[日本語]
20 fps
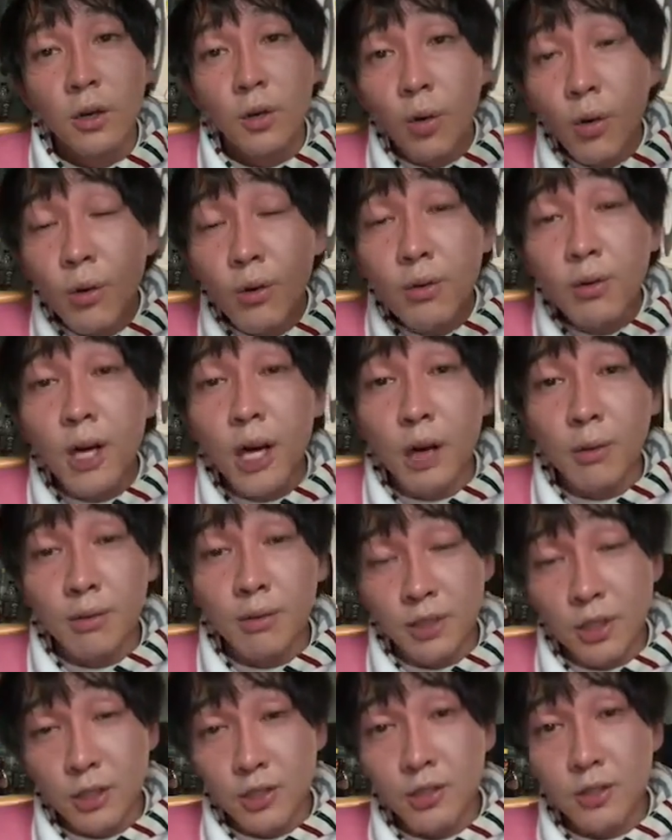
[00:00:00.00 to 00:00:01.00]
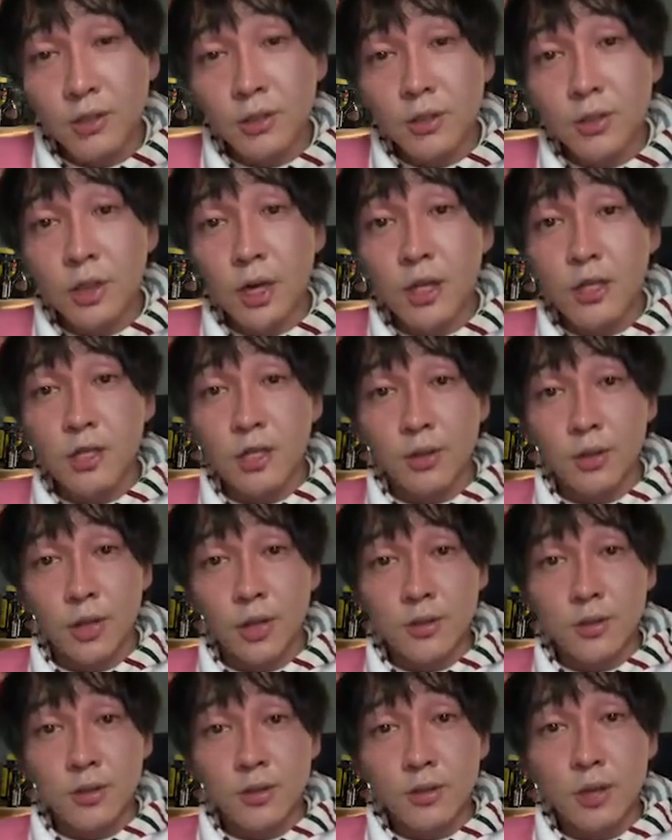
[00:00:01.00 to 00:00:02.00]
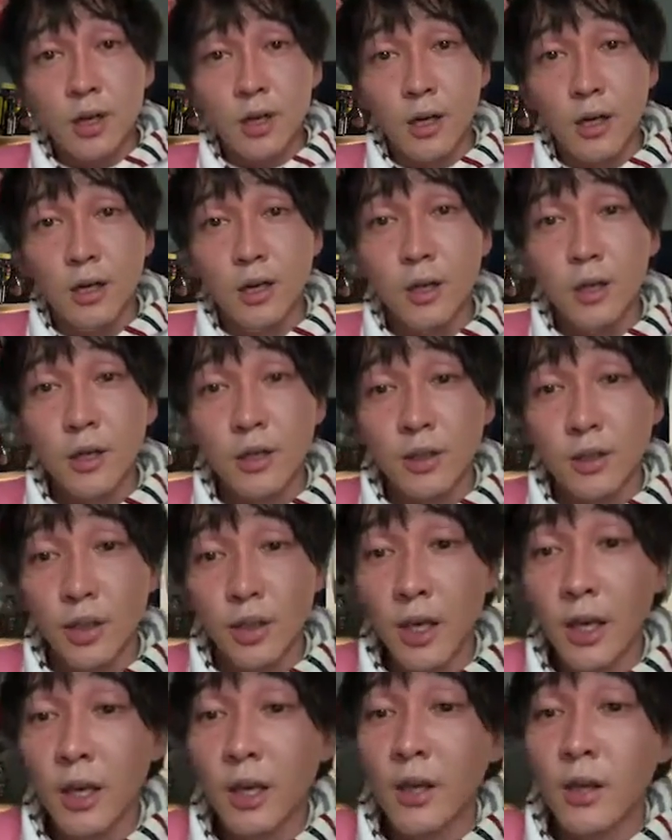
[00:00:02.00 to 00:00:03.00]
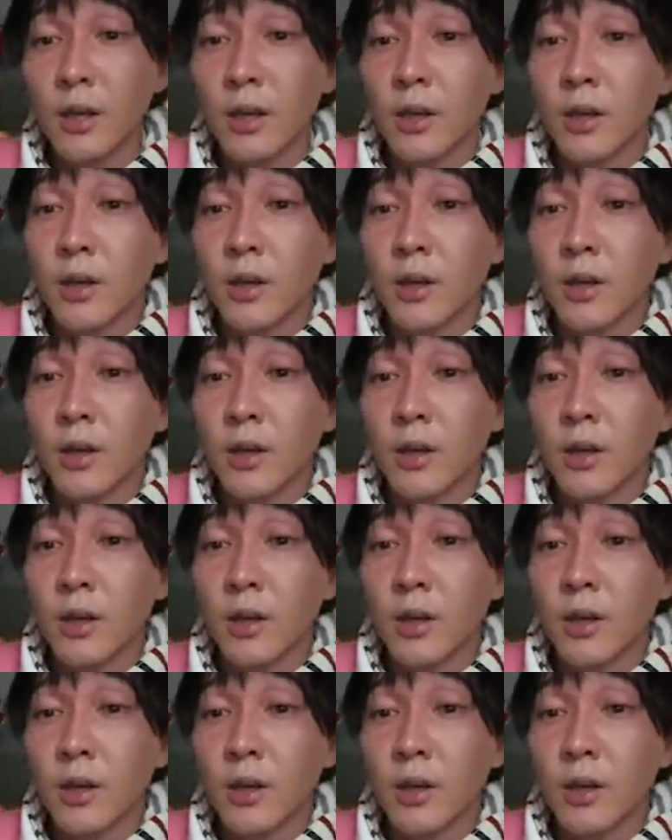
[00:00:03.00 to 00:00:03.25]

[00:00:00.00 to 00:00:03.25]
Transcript: 今回もさ、呪術廻戦のやつさ、ね、